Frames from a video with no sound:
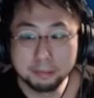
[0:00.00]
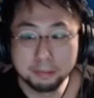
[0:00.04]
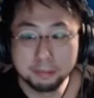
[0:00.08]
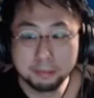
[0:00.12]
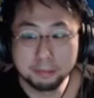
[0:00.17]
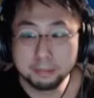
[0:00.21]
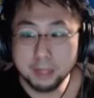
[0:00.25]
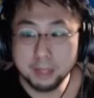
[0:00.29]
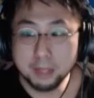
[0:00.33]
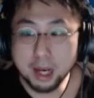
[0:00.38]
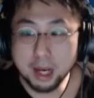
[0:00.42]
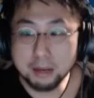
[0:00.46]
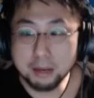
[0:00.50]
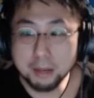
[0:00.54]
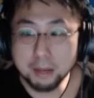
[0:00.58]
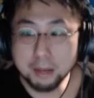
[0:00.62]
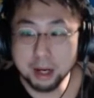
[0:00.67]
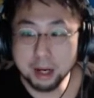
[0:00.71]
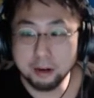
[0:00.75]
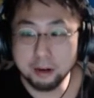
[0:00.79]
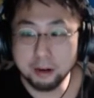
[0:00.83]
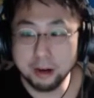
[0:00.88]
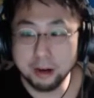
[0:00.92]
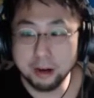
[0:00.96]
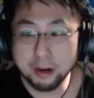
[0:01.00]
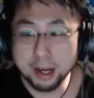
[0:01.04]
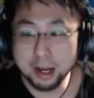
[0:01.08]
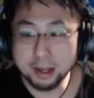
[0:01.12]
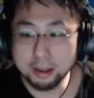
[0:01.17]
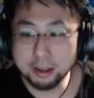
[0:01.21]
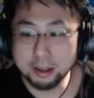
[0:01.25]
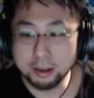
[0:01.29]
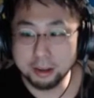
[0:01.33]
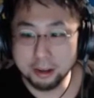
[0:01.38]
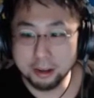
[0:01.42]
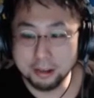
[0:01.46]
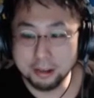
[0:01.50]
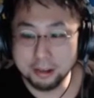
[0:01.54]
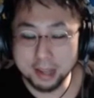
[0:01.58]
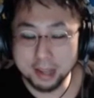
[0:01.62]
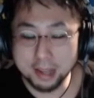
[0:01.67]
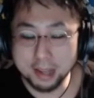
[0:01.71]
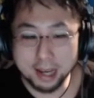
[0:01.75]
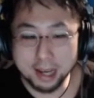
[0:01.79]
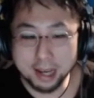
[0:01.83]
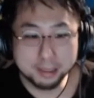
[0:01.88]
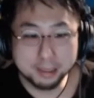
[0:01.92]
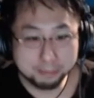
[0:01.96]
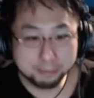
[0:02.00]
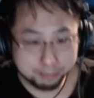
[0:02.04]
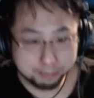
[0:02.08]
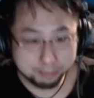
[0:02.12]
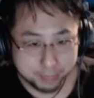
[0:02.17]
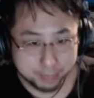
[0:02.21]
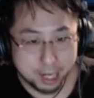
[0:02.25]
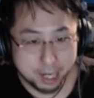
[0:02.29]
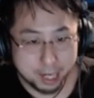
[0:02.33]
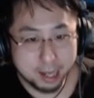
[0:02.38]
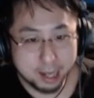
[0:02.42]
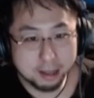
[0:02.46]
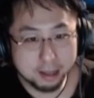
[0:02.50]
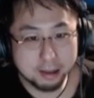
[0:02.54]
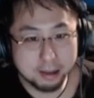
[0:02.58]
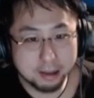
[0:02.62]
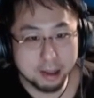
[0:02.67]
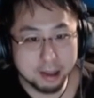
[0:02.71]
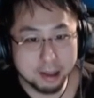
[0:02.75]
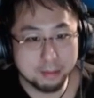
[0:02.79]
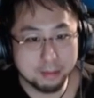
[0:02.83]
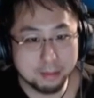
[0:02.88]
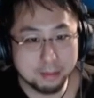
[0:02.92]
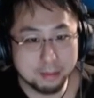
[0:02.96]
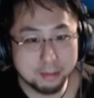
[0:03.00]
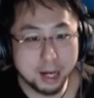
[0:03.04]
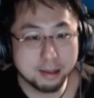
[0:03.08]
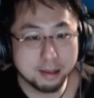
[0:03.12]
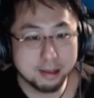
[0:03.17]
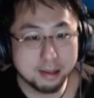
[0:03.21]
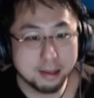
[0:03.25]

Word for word: あ、メガホンありがとう、ドンさん。ありがとうございます。